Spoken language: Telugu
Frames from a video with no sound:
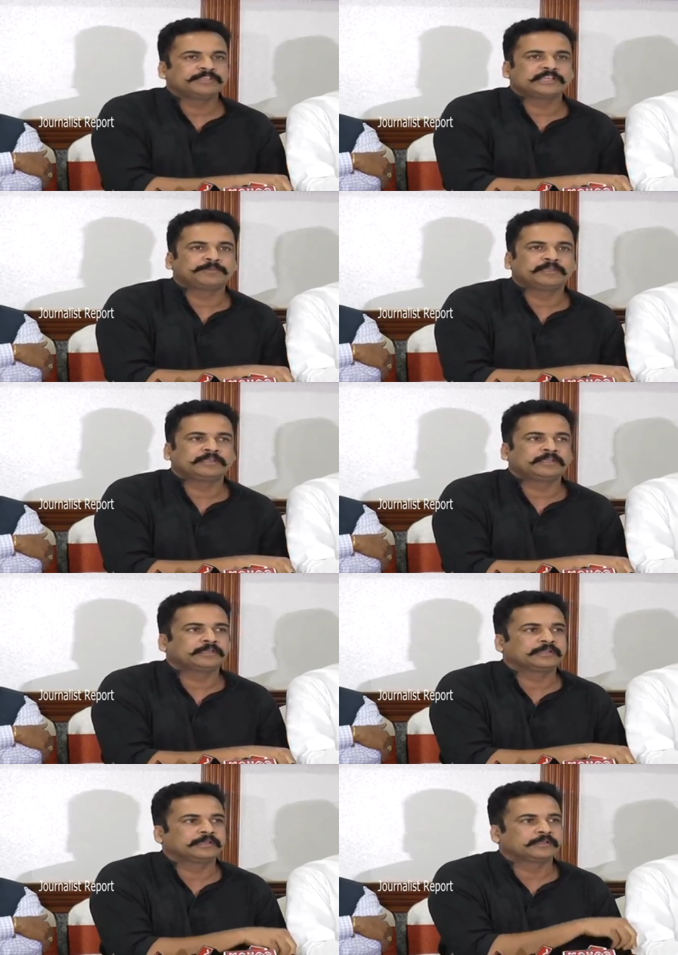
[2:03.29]

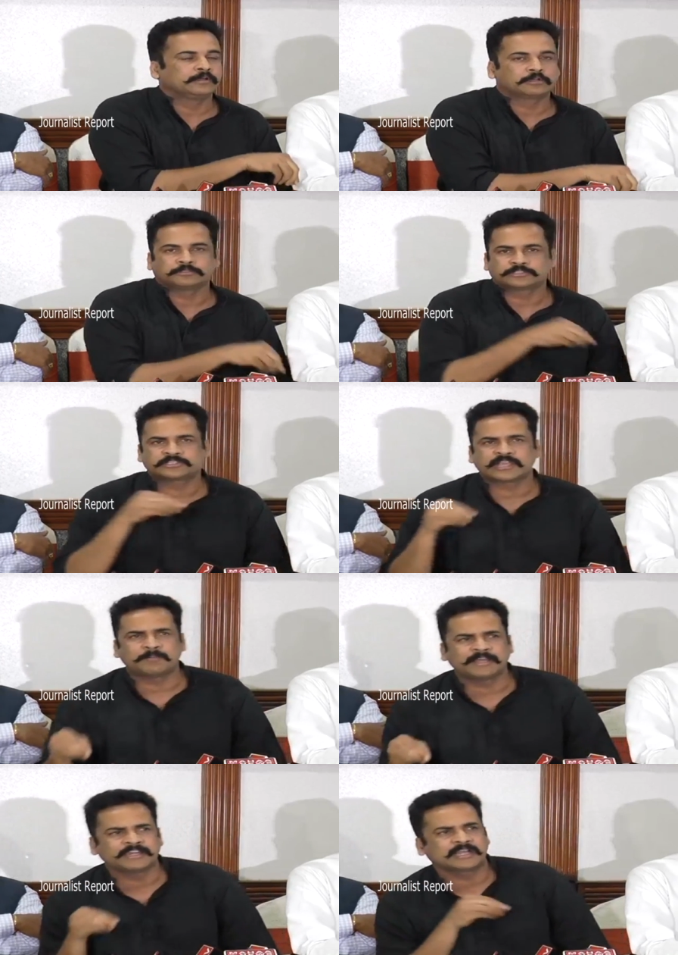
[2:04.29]
బీజేపీలో
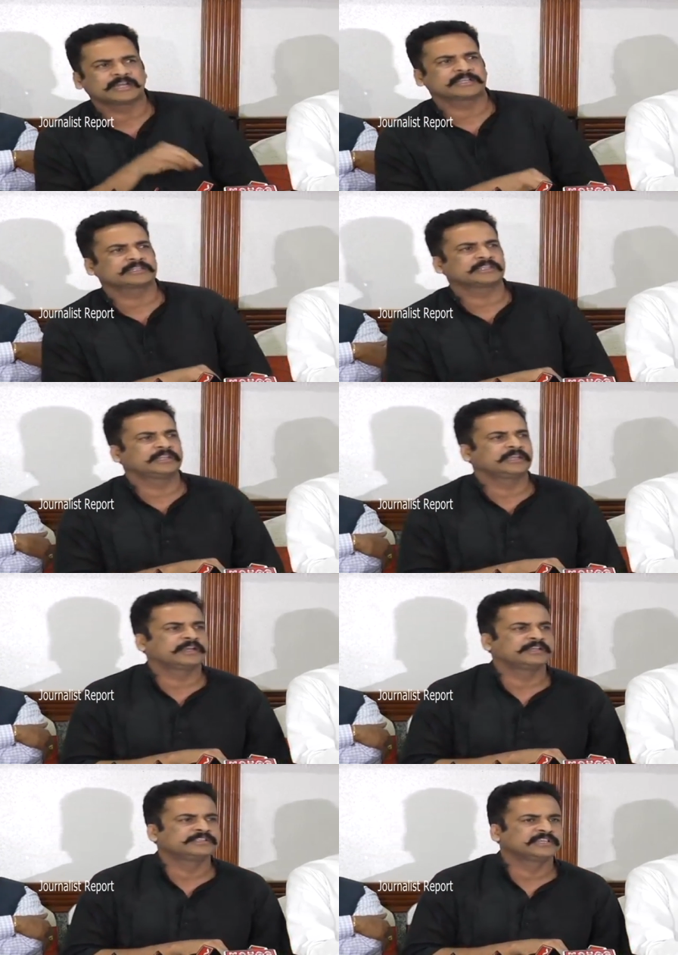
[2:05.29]
సామాన్య కార్యకర్త
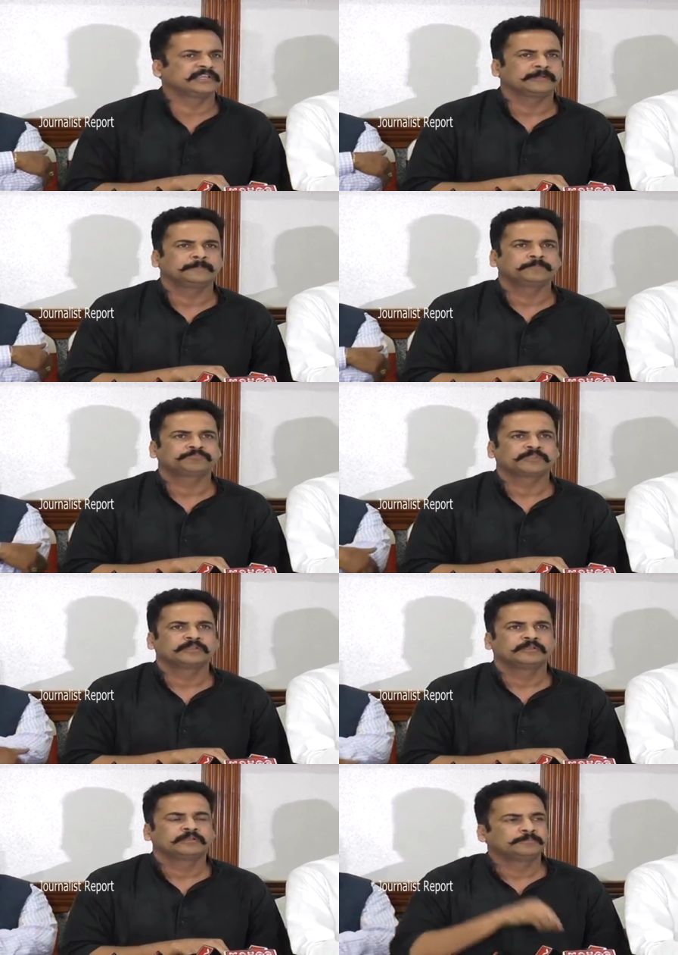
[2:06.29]
దగ్గర నుంచి
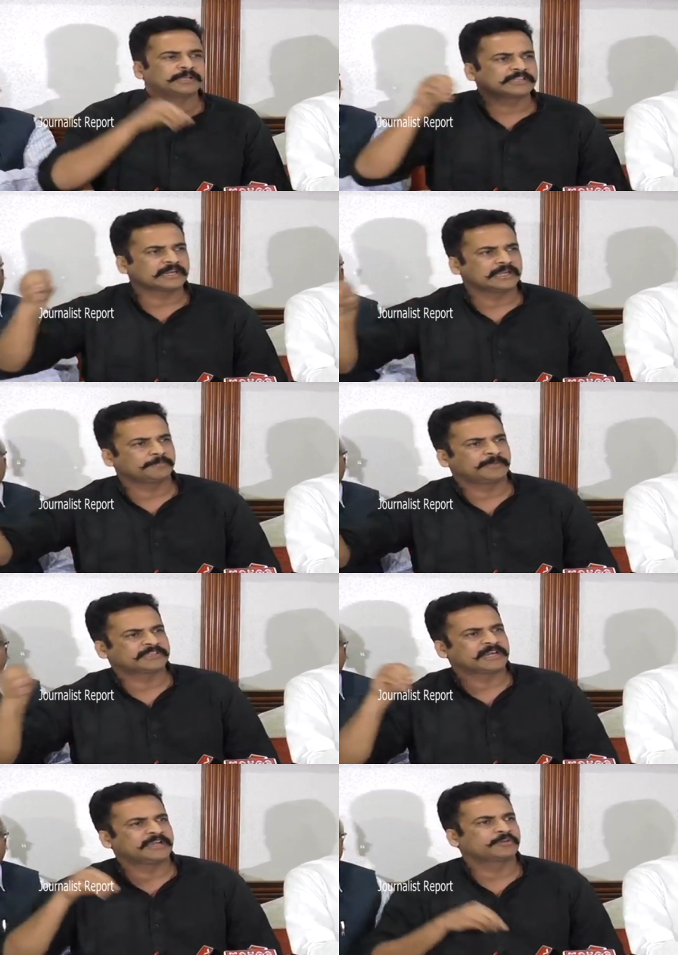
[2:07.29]
పెద్ద
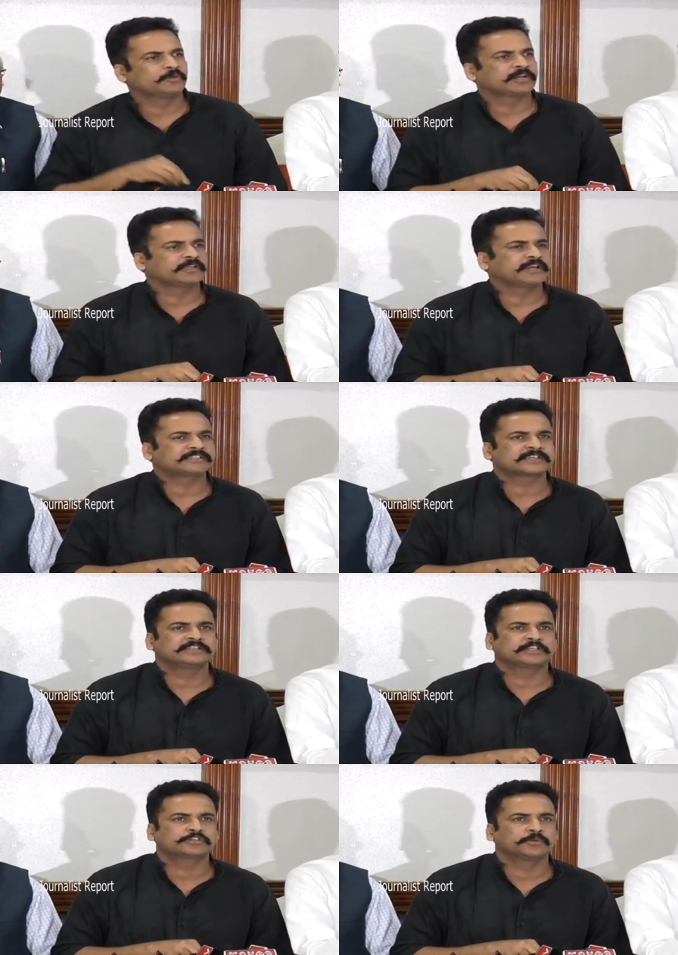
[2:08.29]
పెద్ద నాయకుడి వరకు ఈ రాష్ట్ర
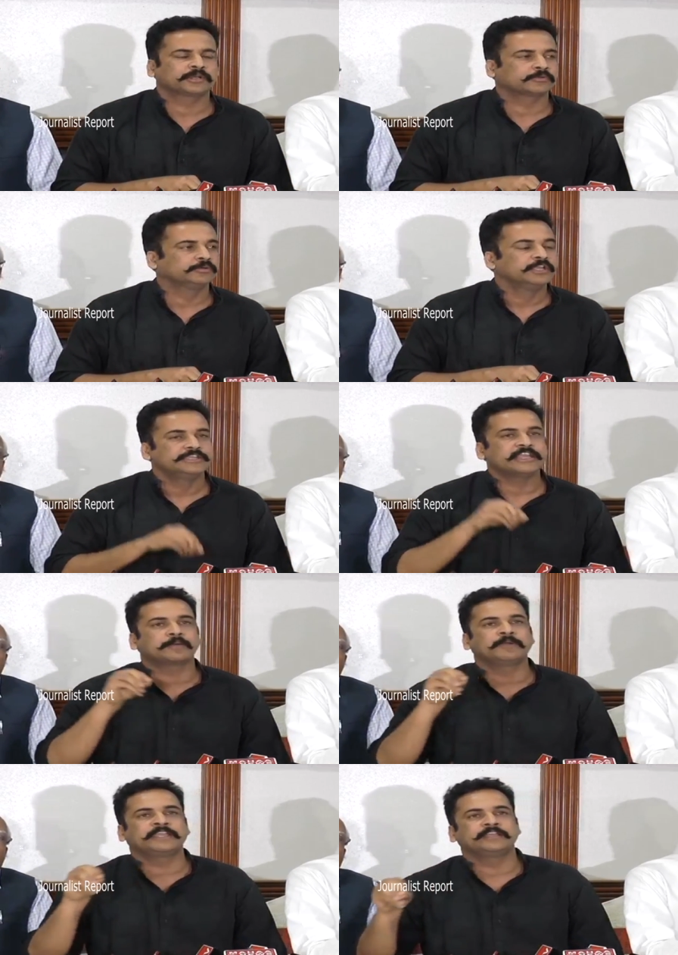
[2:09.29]
అధ్యక్షుడి వరకు
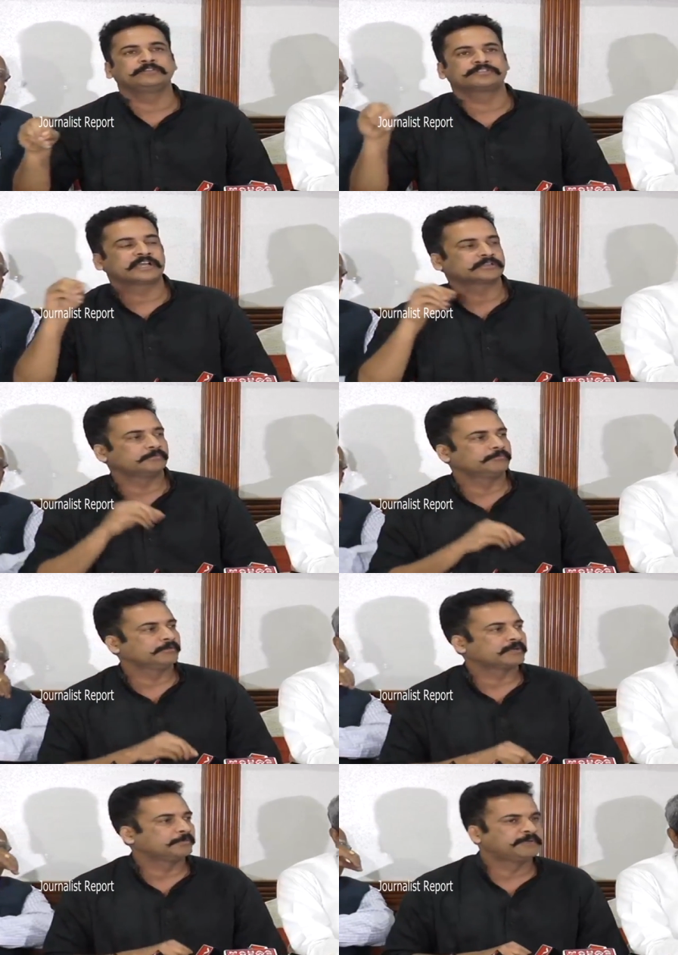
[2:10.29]
ఎనభై ఐదు శాతం
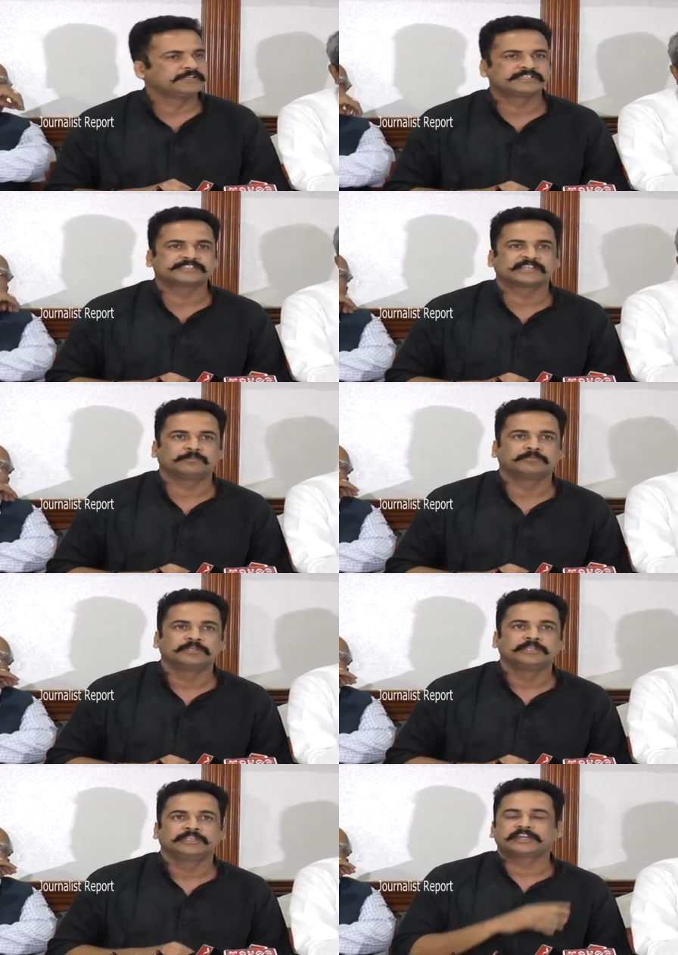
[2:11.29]
మేము కంప్లీట్ చేశాం
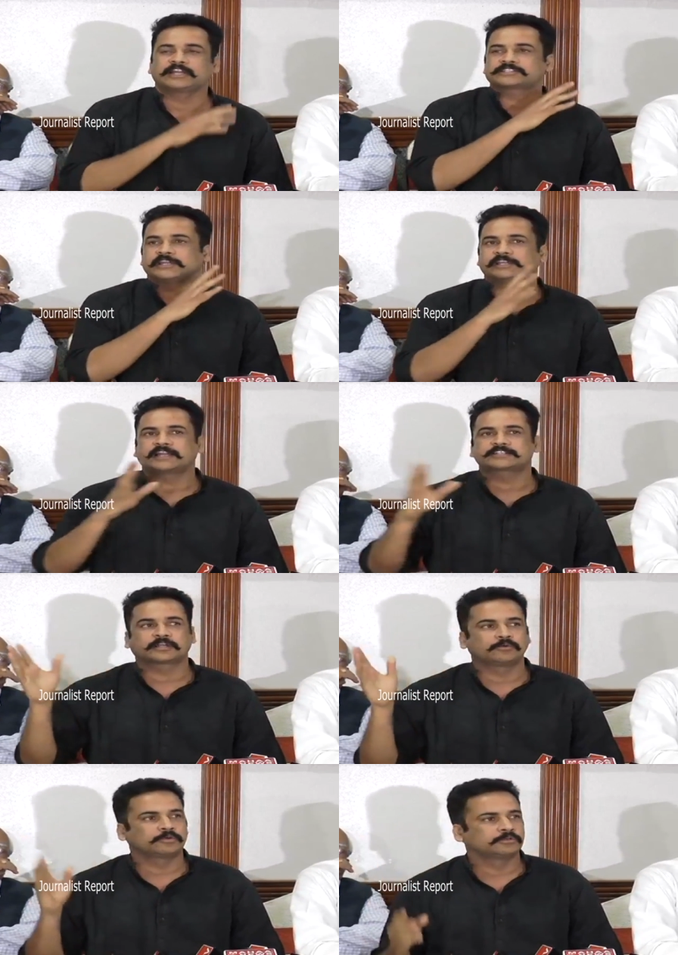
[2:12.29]
ఈ రాష్ట్రానికి
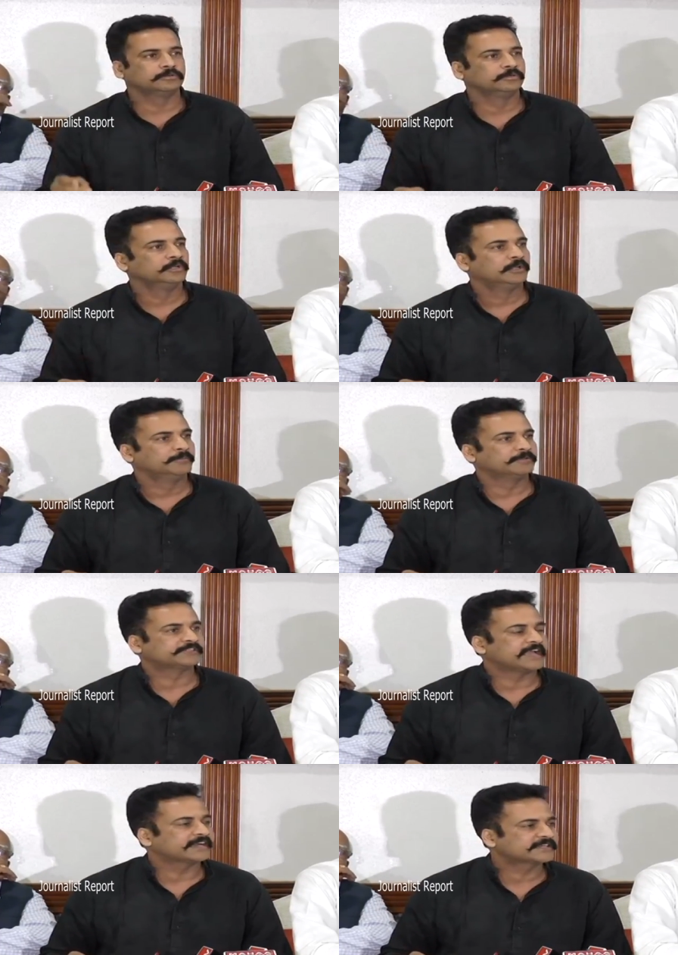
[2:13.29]
లక్ష కోట్లు మేము
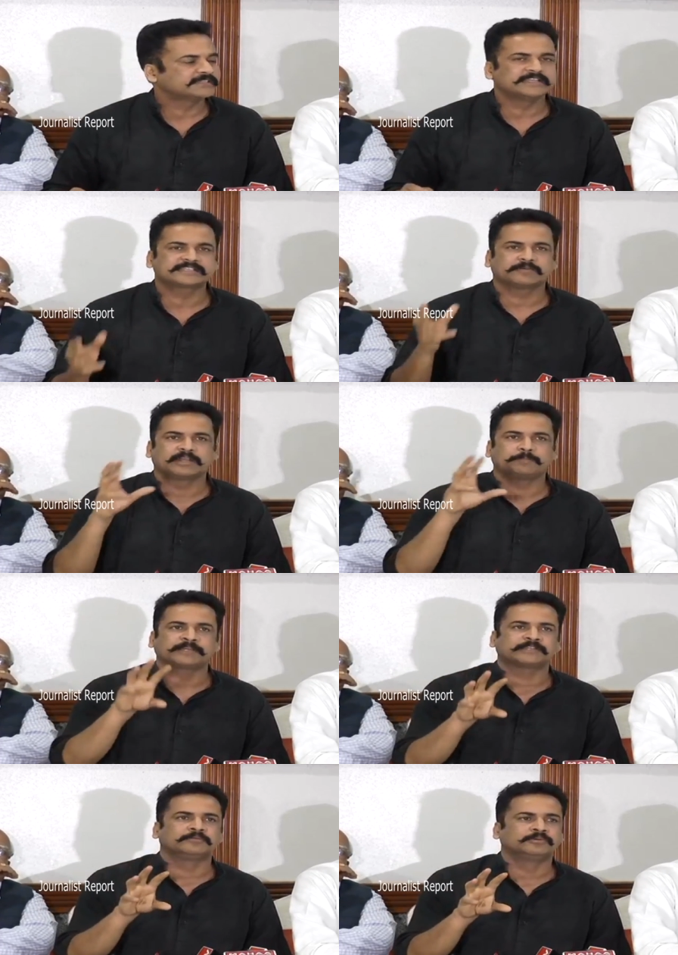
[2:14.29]
శాంక్షన్ చేశామనే
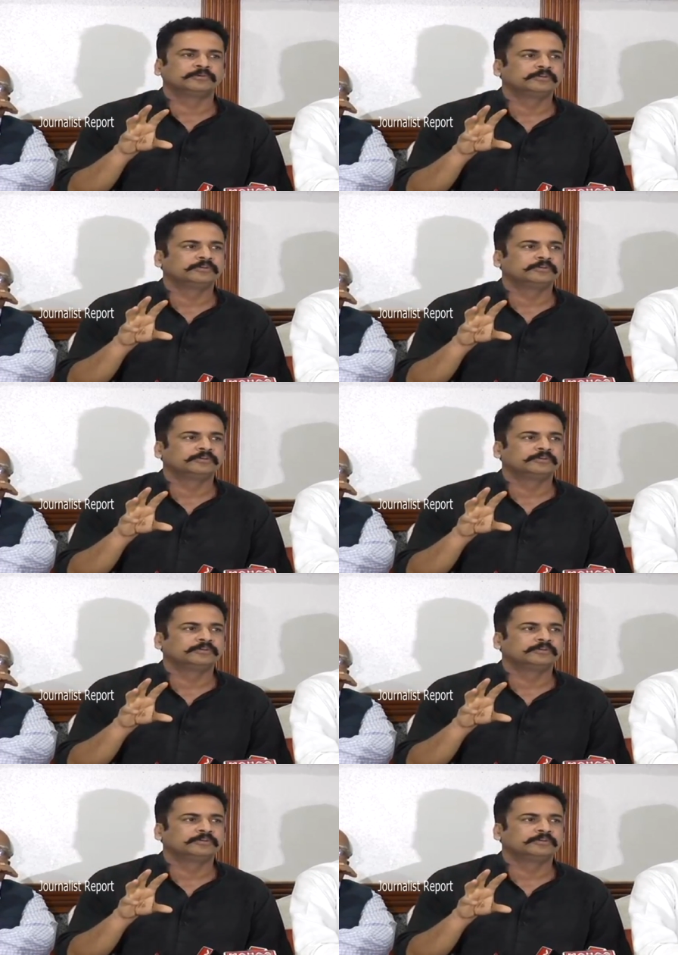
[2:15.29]
పదం